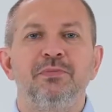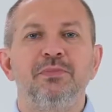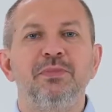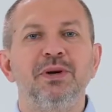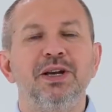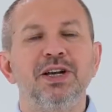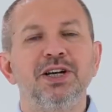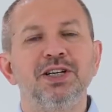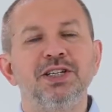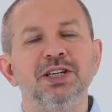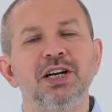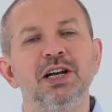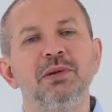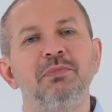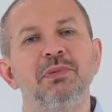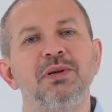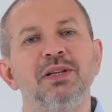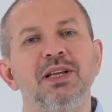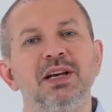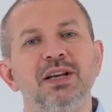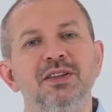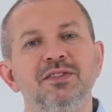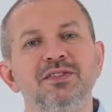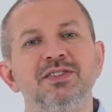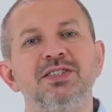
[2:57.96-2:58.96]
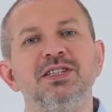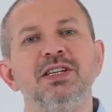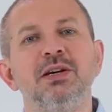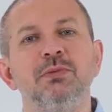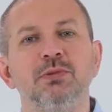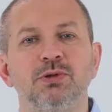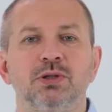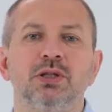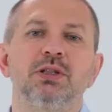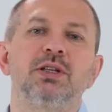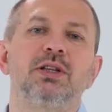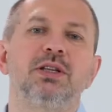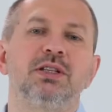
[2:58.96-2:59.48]
Мы решили подарить всем,
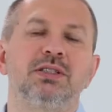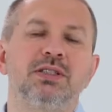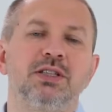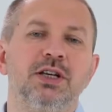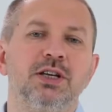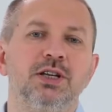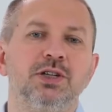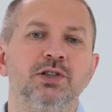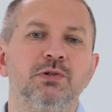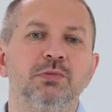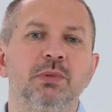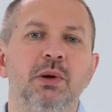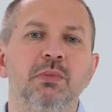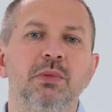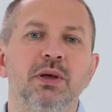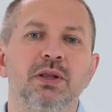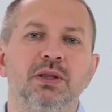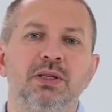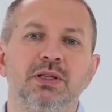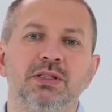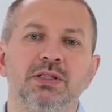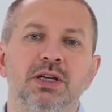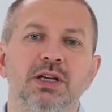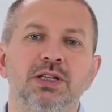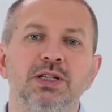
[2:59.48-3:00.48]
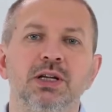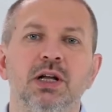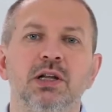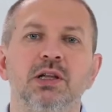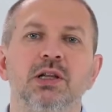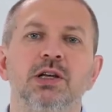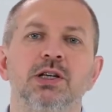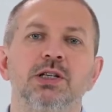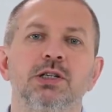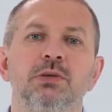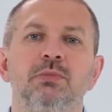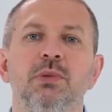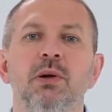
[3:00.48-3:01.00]
кто до настоящего момента скачал
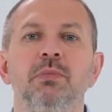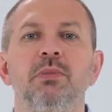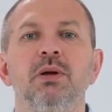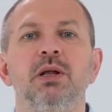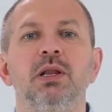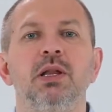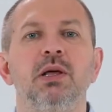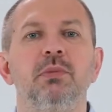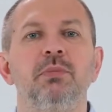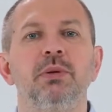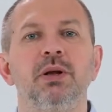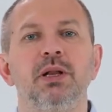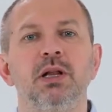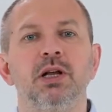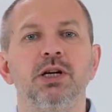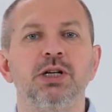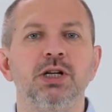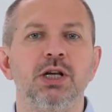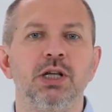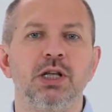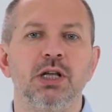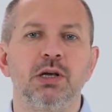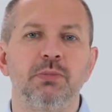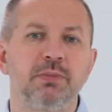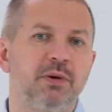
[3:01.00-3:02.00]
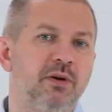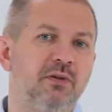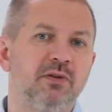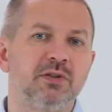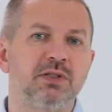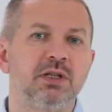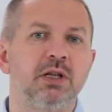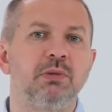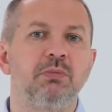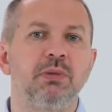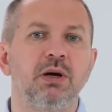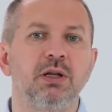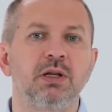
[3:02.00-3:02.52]
наше мобильное приложение и
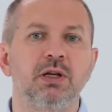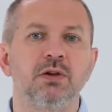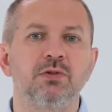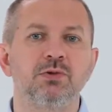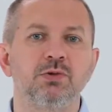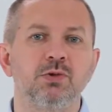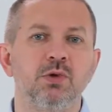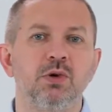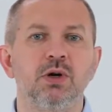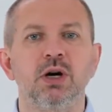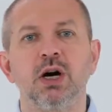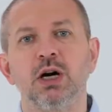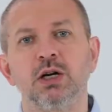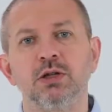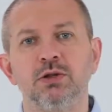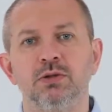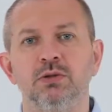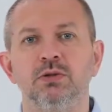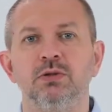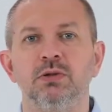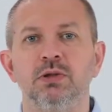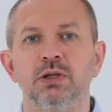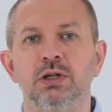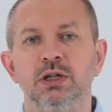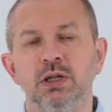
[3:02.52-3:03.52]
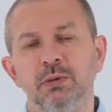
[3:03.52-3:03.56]
привязал банковскую карту,